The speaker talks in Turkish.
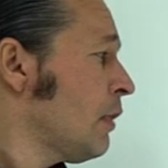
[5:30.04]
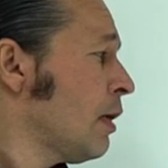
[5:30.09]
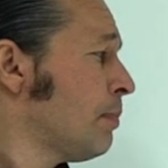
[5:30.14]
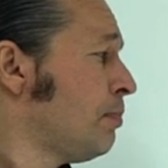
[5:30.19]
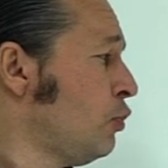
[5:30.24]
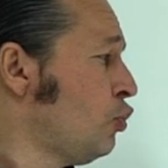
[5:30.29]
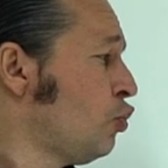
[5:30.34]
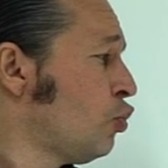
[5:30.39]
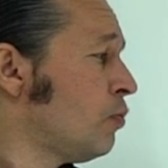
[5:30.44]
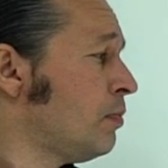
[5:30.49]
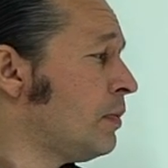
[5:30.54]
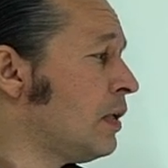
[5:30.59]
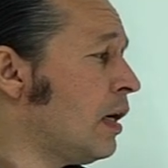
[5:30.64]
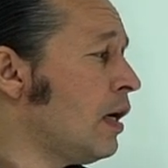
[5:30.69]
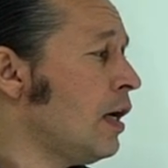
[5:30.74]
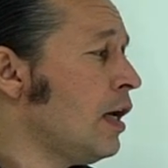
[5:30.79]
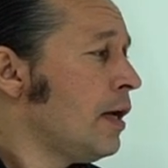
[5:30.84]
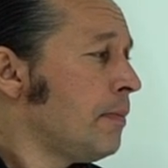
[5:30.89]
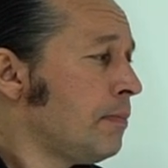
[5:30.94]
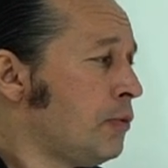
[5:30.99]
Bu
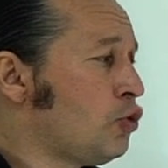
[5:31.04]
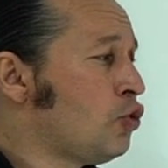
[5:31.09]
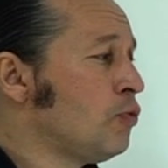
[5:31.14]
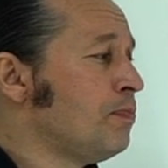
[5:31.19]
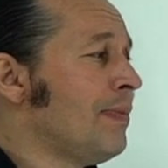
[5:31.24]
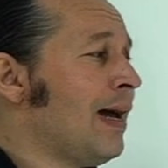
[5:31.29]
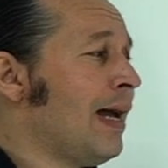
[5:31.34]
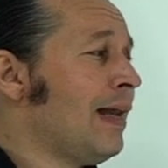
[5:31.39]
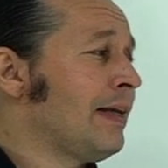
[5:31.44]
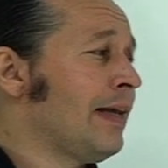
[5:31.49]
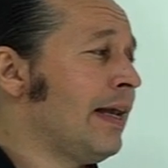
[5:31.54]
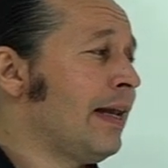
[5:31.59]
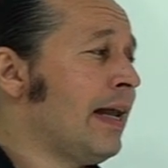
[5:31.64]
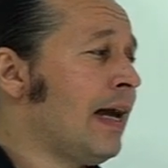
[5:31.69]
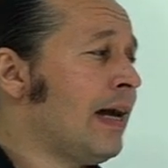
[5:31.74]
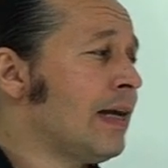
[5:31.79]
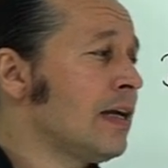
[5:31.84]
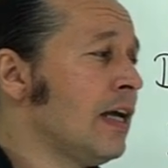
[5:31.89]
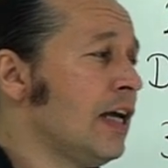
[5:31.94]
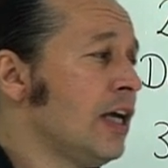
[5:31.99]
durumda bütün
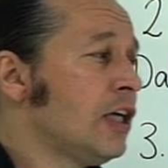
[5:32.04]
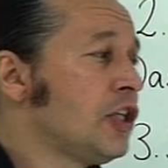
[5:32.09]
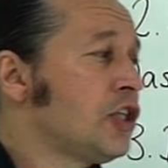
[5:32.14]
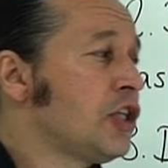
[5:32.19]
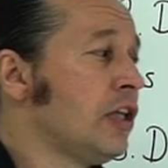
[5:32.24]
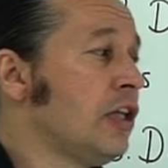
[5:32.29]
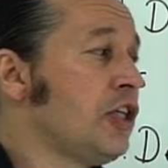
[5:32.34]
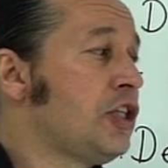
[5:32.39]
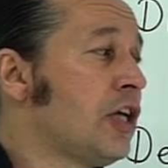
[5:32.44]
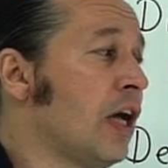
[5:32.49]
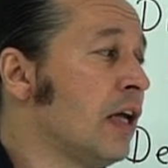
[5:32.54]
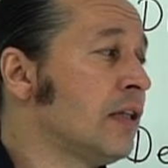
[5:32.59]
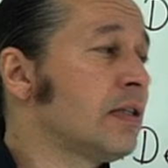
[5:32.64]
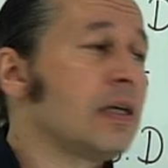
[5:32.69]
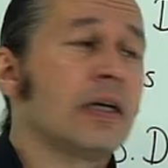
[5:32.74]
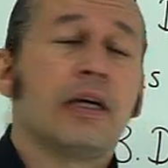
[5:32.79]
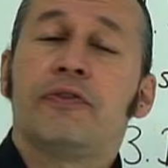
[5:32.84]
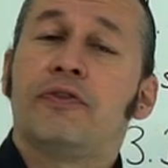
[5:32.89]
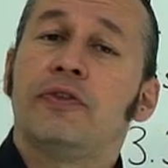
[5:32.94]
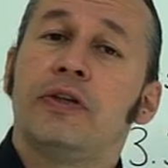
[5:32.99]
belgeler çalışan
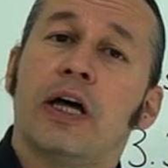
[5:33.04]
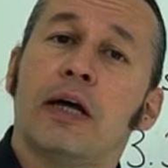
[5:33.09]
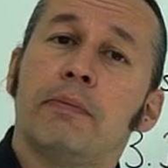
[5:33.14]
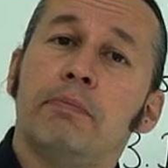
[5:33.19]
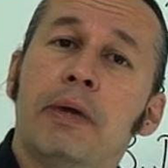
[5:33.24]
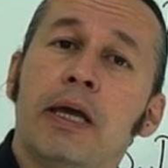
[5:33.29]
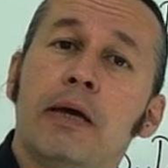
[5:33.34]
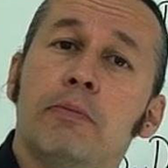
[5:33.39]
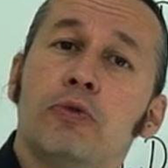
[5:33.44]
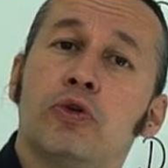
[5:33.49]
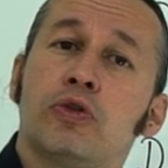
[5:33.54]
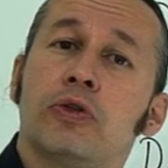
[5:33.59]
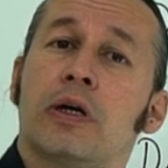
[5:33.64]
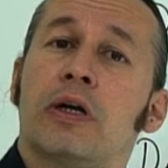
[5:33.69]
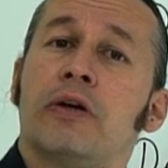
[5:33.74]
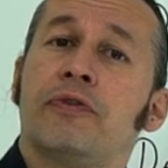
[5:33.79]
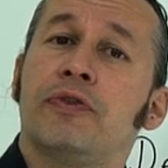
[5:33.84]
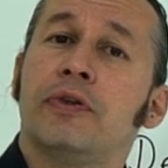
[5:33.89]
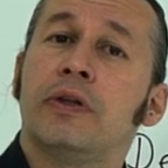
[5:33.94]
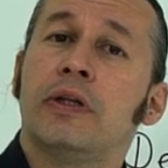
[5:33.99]
tarafından, memur
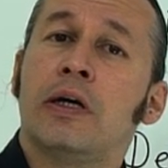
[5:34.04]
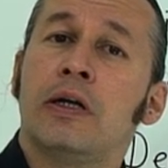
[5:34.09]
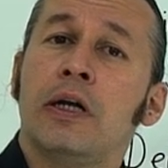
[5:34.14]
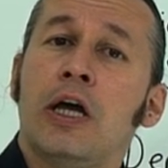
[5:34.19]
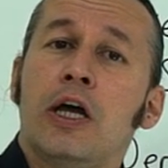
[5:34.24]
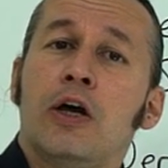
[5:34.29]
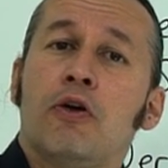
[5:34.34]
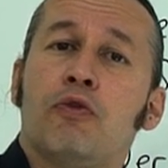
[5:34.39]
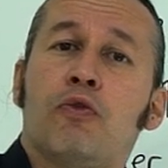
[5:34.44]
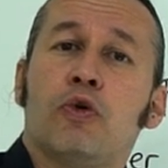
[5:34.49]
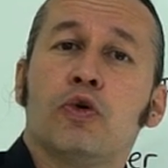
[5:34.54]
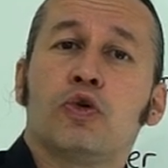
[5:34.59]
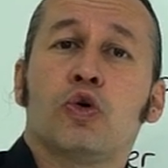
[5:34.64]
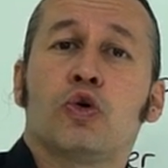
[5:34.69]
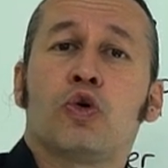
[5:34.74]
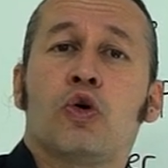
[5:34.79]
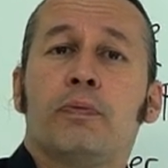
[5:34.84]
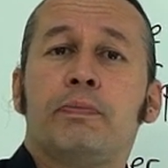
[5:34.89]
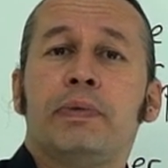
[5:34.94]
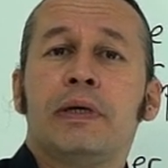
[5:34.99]
tarafından
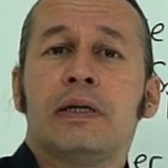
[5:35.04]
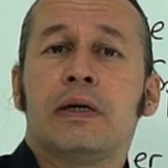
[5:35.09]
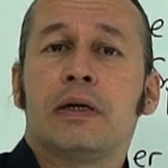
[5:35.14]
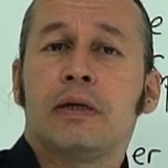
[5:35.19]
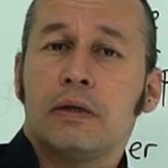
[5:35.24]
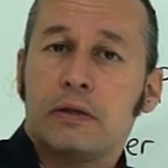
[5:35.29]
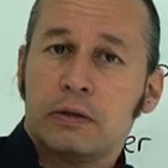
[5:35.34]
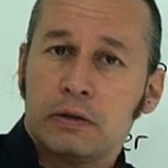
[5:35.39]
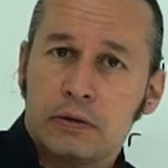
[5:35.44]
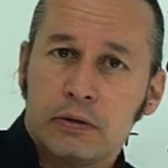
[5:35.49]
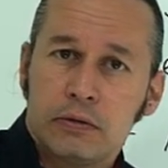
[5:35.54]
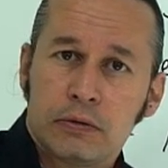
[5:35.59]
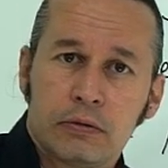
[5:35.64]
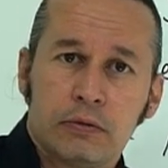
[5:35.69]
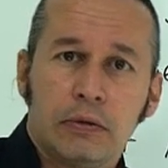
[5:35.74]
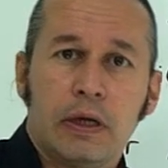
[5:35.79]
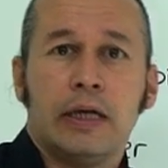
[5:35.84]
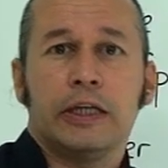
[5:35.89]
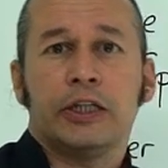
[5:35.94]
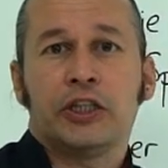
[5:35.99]
fotokopi
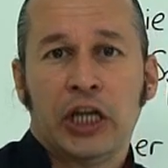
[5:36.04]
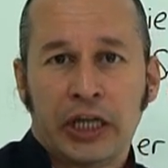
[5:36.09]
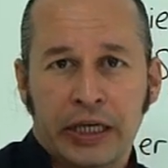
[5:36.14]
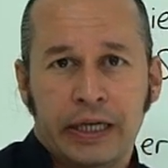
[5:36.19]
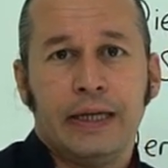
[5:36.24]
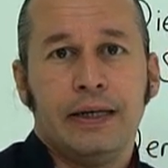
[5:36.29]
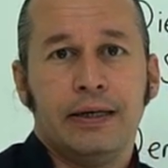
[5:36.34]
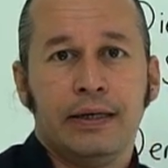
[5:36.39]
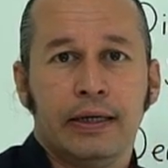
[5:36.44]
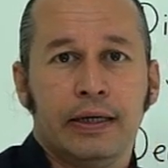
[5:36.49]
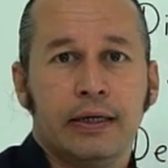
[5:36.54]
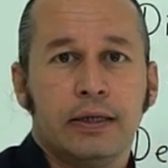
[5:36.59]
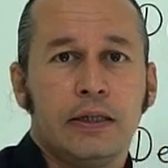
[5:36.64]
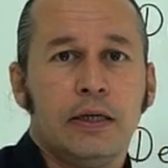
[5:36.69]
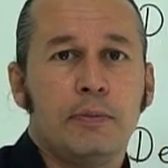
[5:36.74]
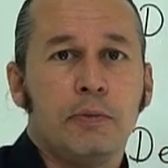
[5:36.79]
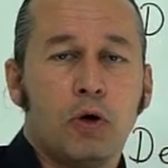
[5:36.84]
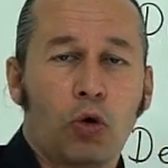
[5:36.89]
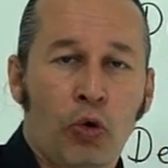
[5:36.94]
çekildi değil mi?